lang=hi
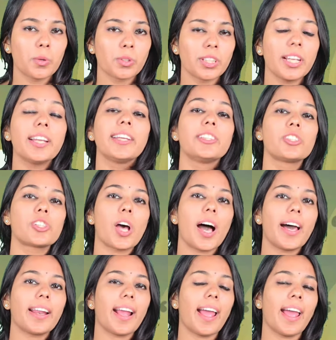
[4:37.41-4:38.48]
होते इन
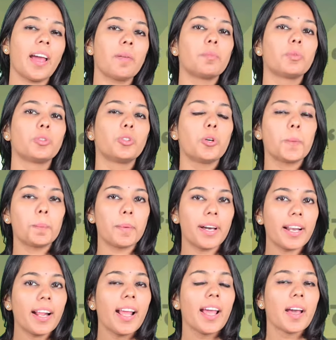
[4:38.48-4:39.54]
चार अहम मुद्दों
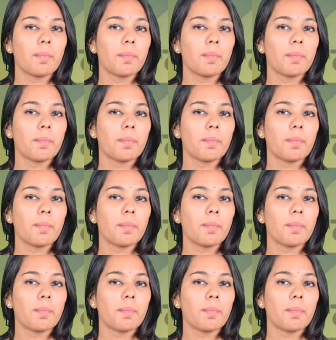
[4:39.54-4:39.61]
पर